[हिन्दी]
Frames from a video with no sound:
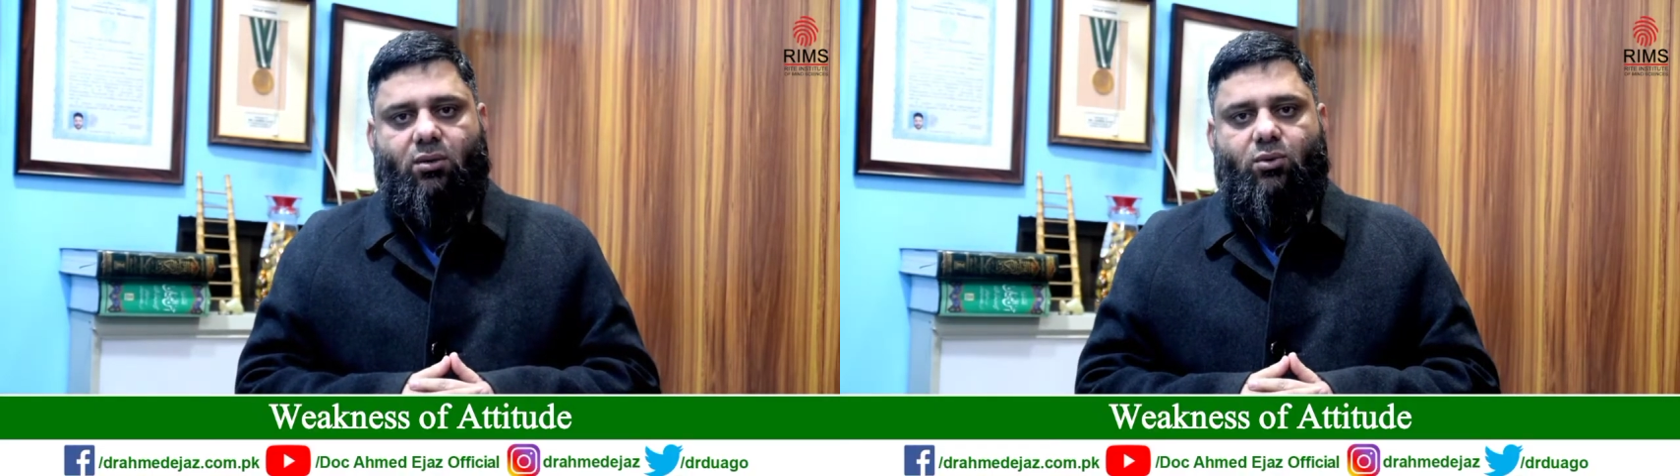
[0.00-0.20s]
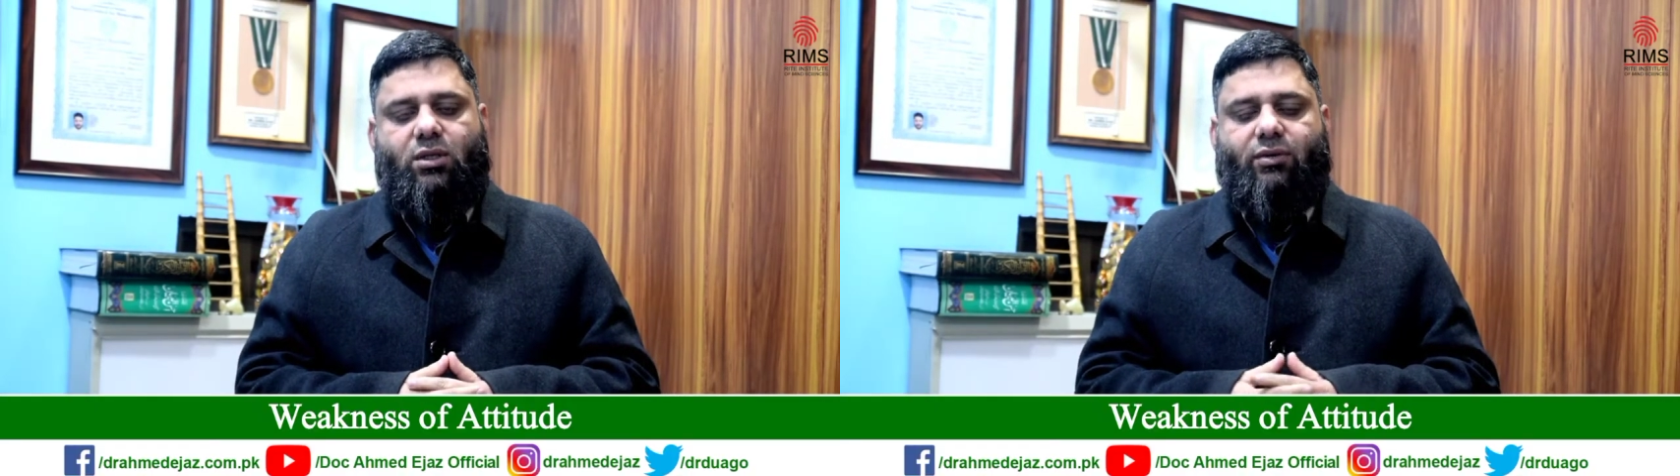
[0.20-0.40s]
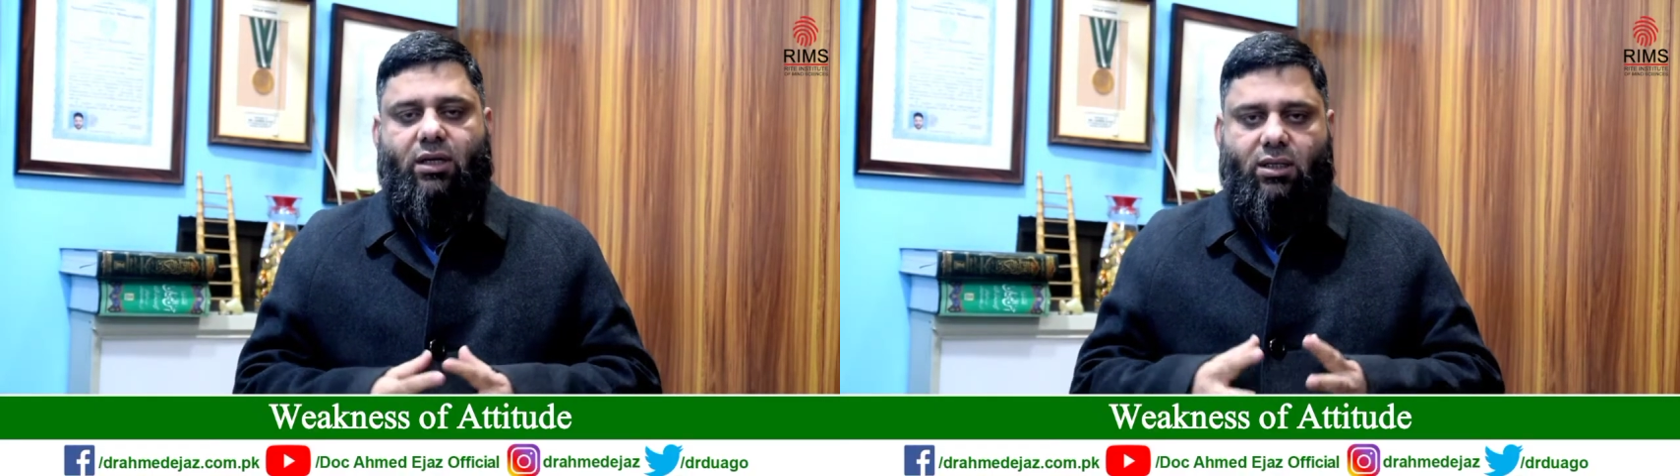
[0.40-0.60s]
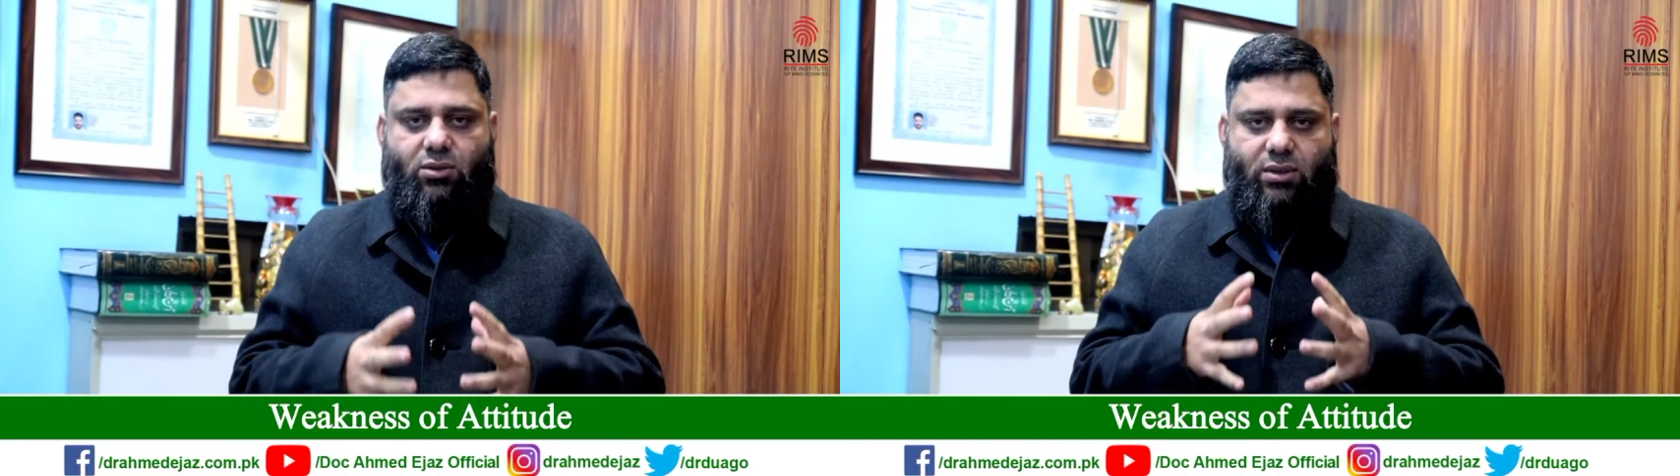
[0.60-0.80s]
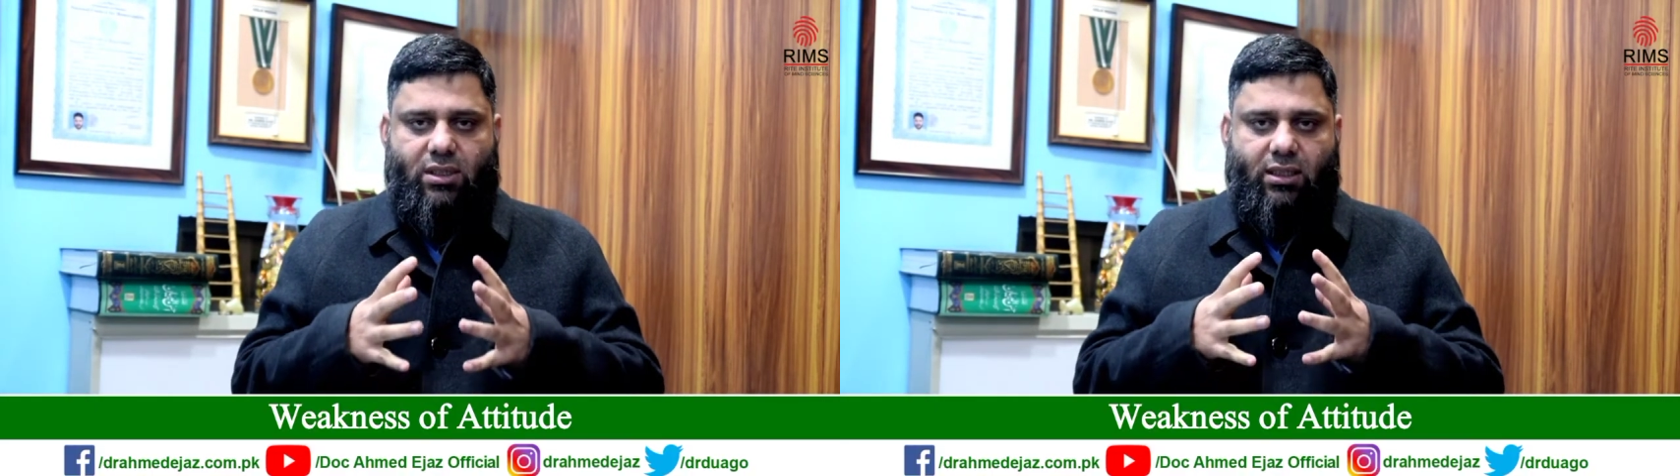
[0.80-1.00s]
उसकी वजह कि
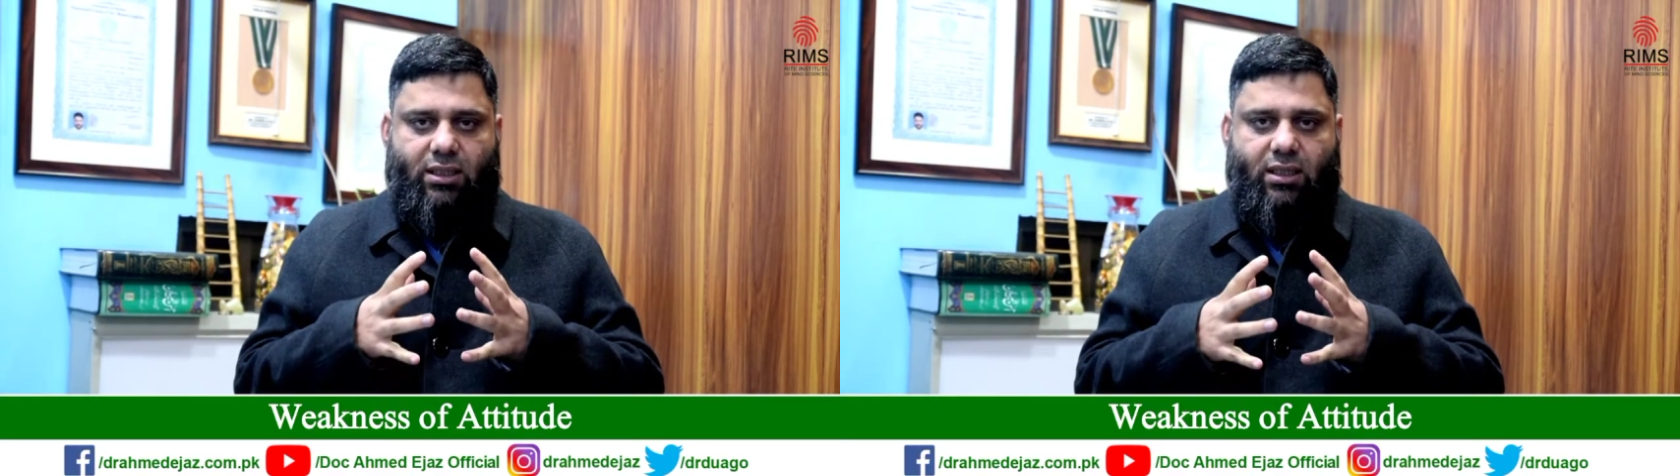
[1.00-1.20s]
जो इंसान का